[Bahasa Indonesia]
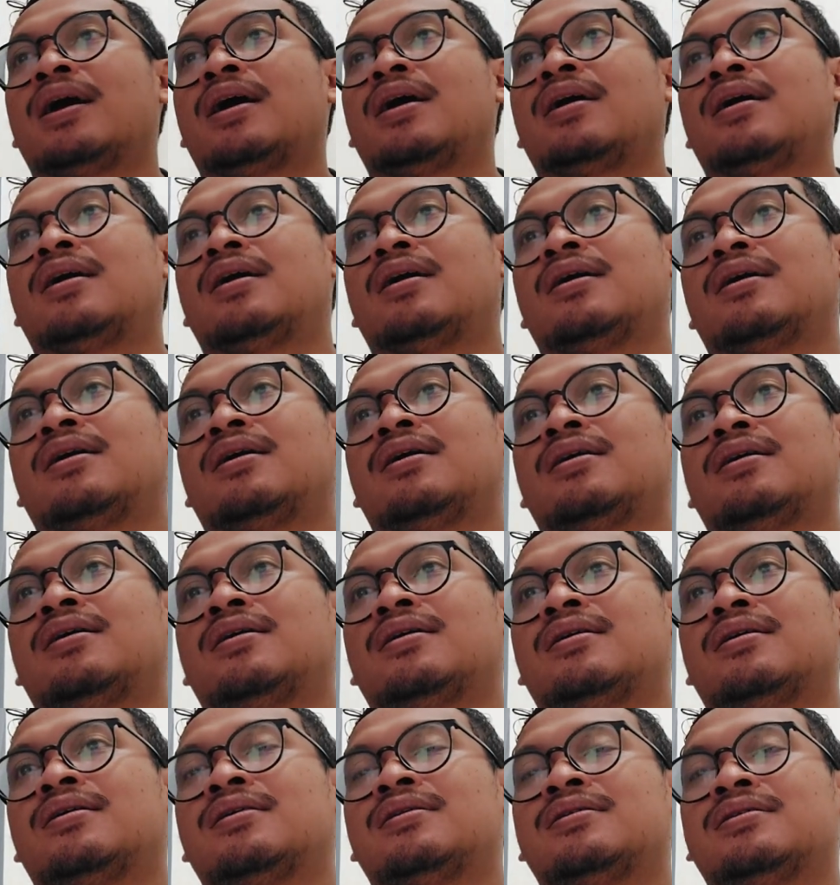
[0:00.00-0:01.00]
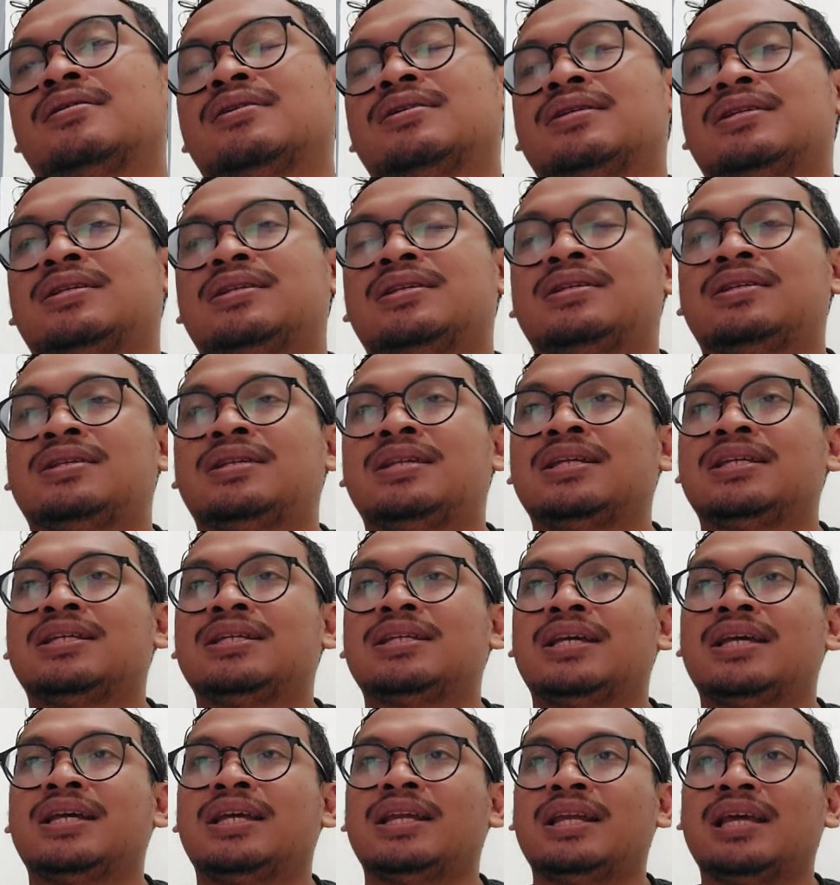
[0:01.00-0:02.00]
Uh, di
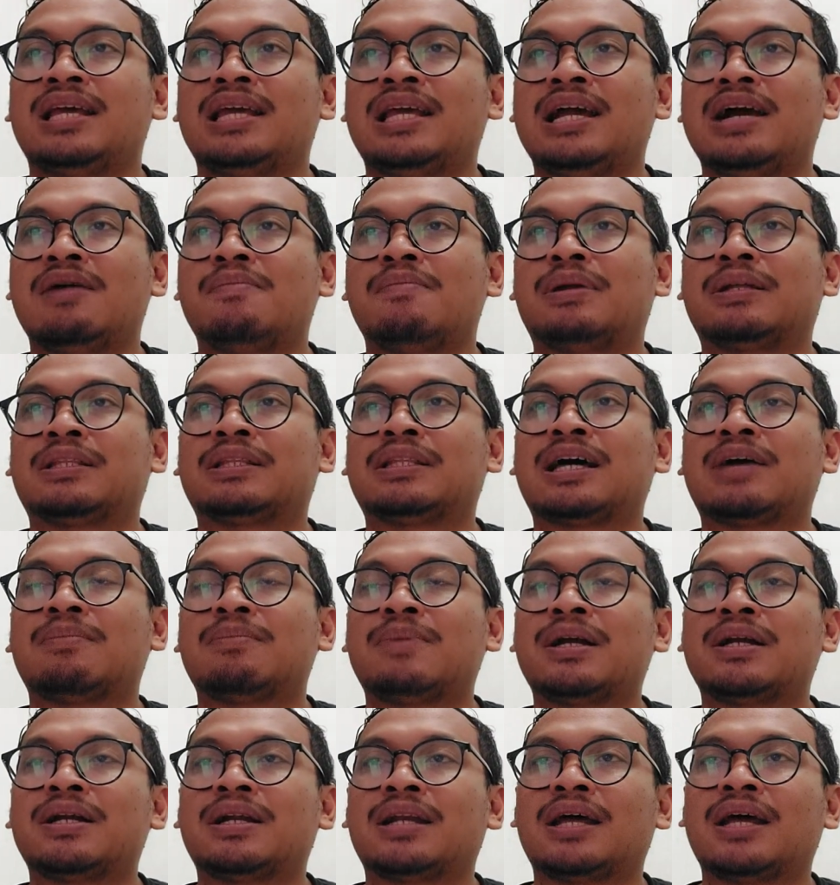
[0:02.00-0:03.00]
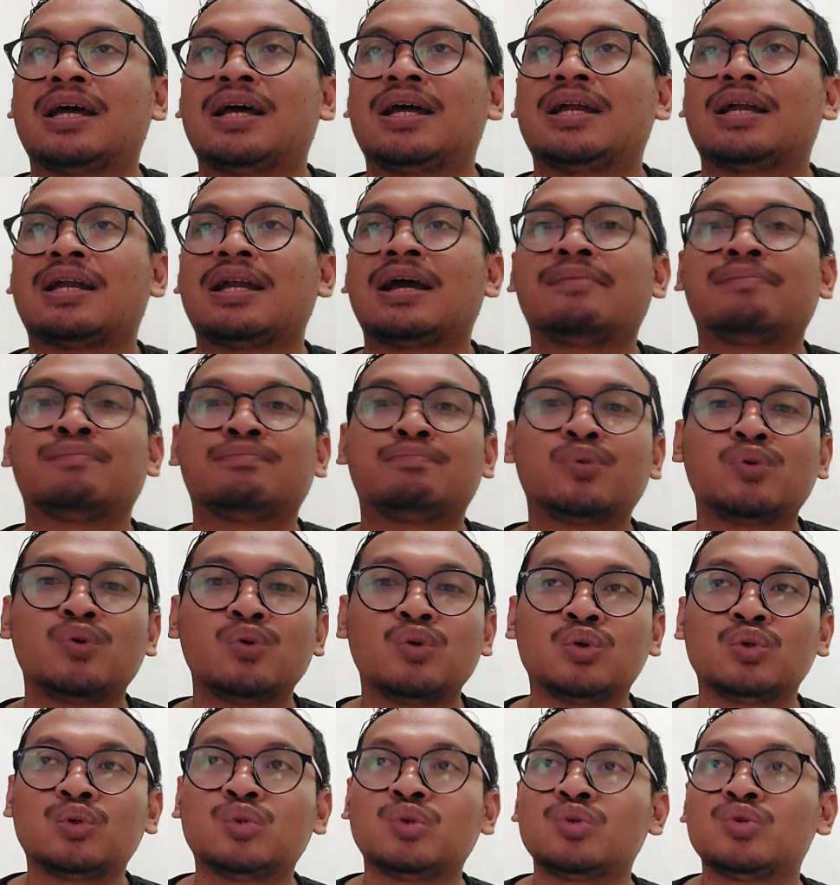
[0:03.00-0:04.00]
sini yang pertama adalah
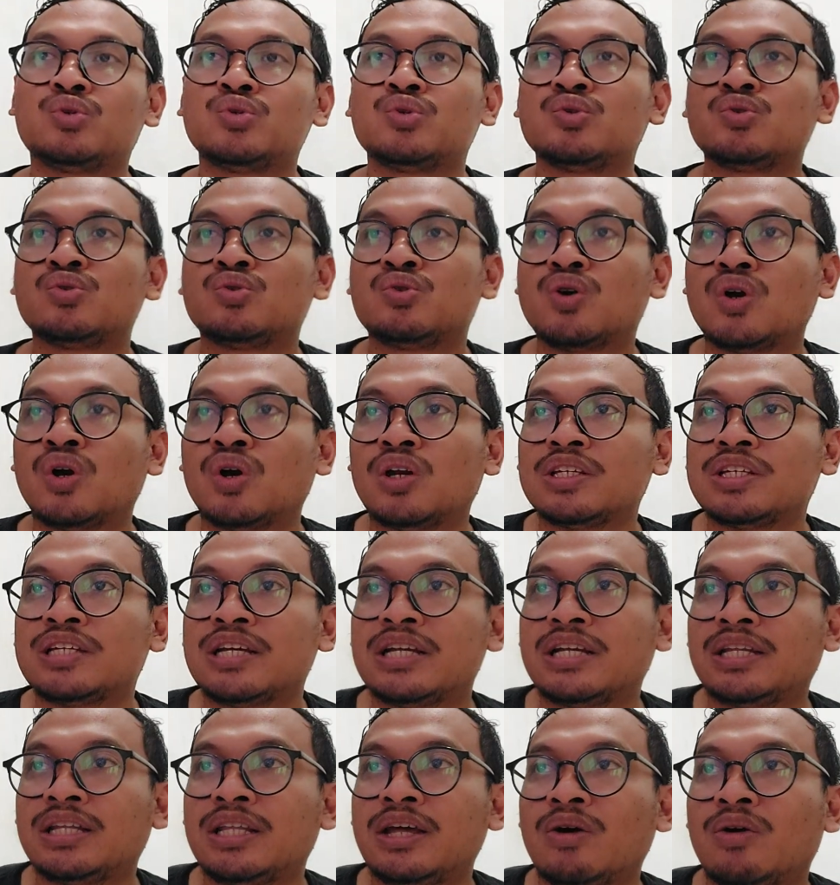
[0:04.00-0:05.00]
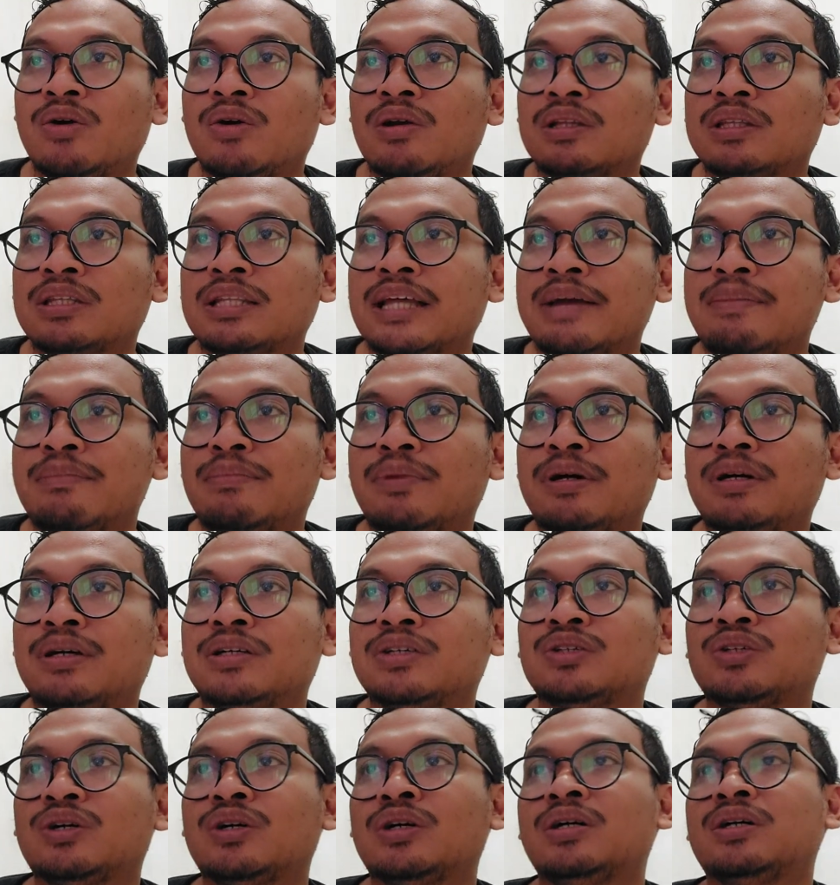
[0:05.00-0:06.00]
67 gol JDT all time
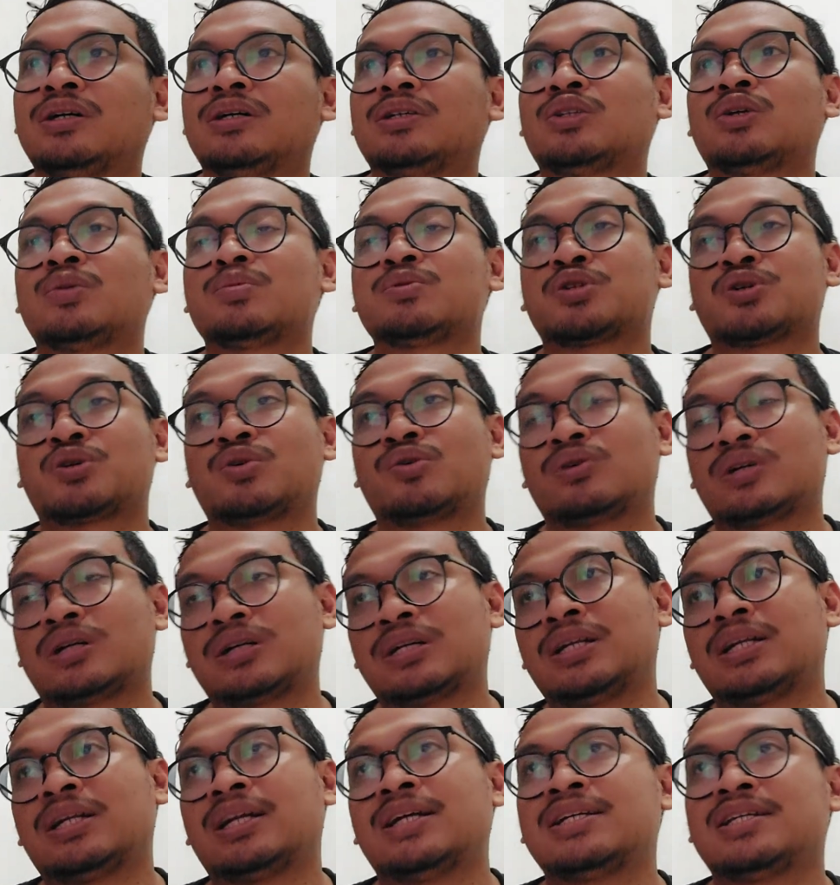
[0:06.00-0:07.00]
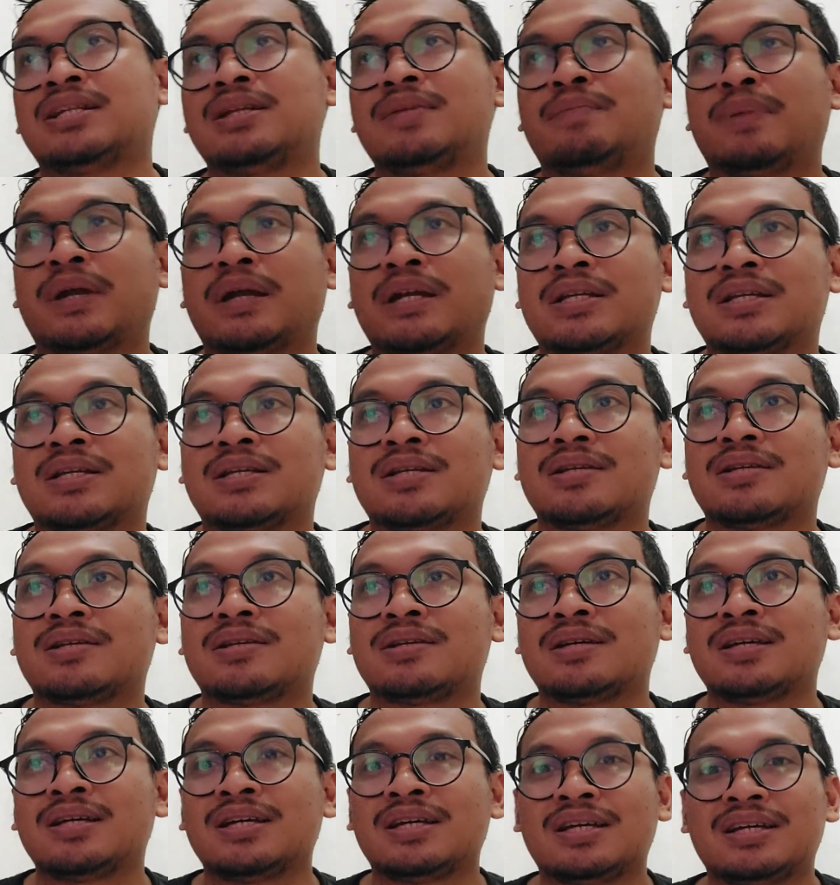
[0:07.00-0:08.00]
uh, top scorer ya. Jadi Backson
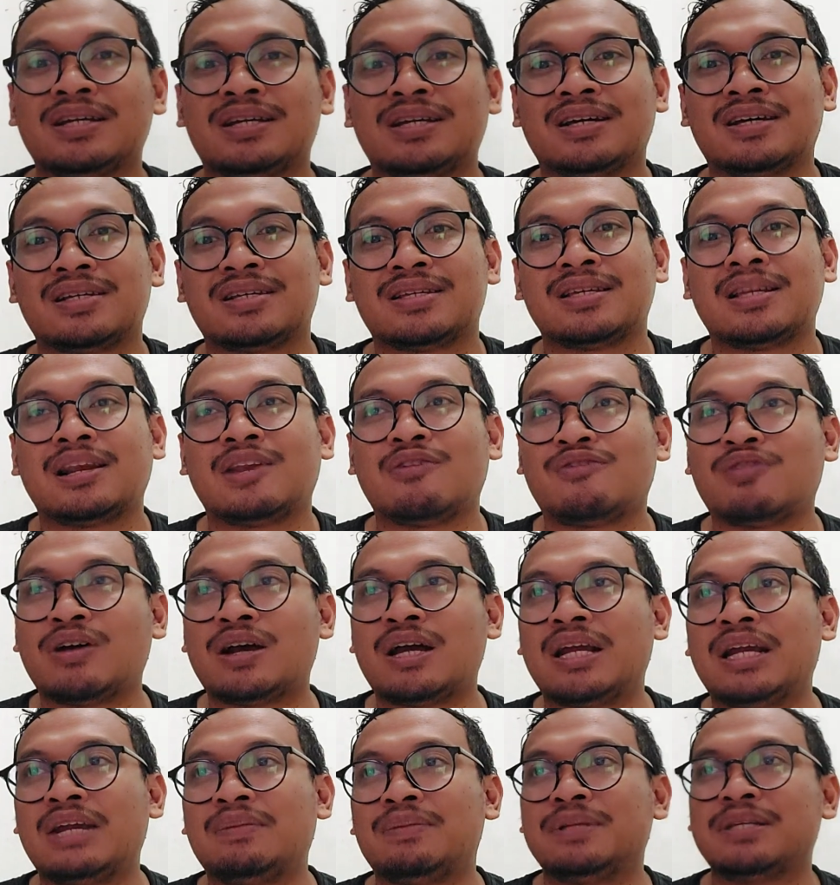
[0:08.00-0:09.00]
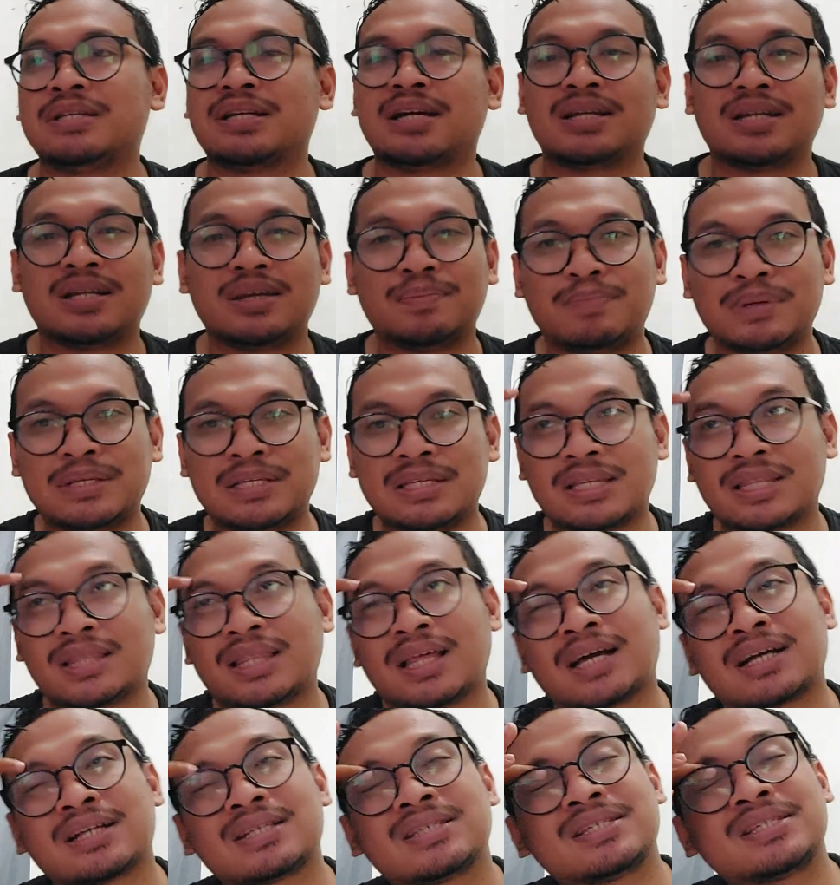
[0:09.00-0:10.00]
da Silva ini menjadi
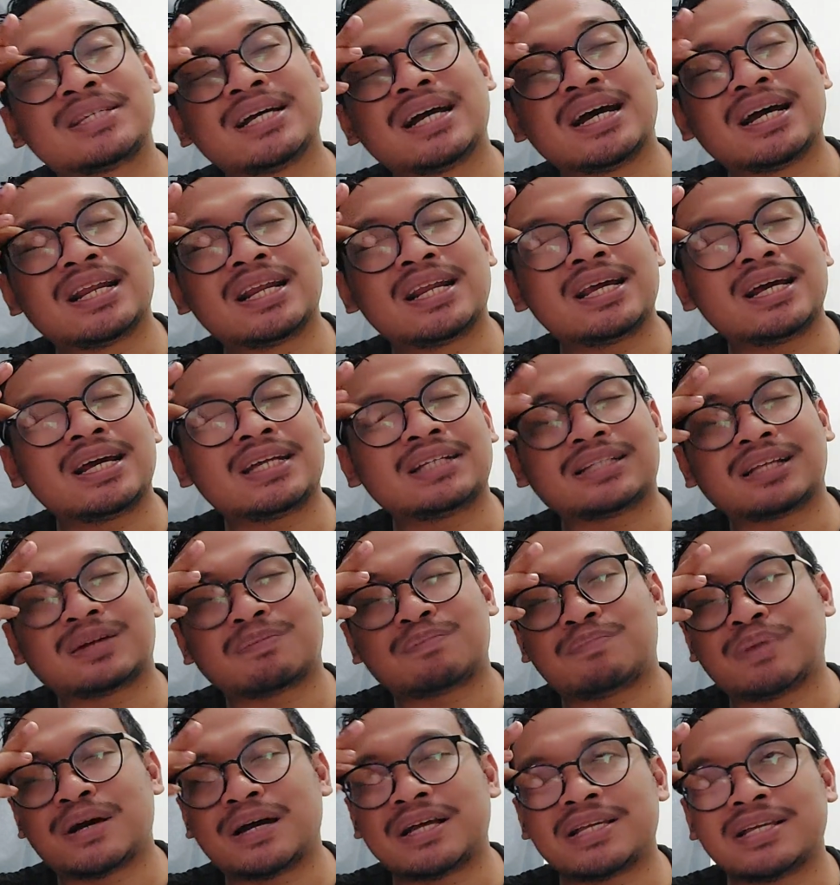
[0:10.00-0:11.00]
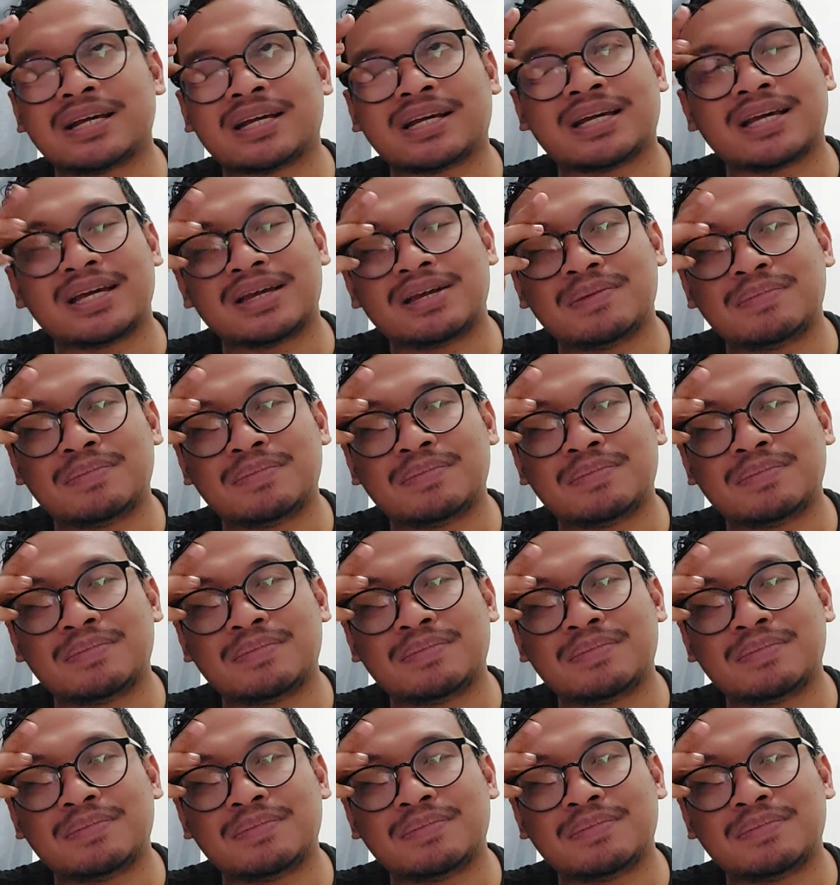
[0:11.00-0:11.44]
pencetak jaringan terbanyak ya.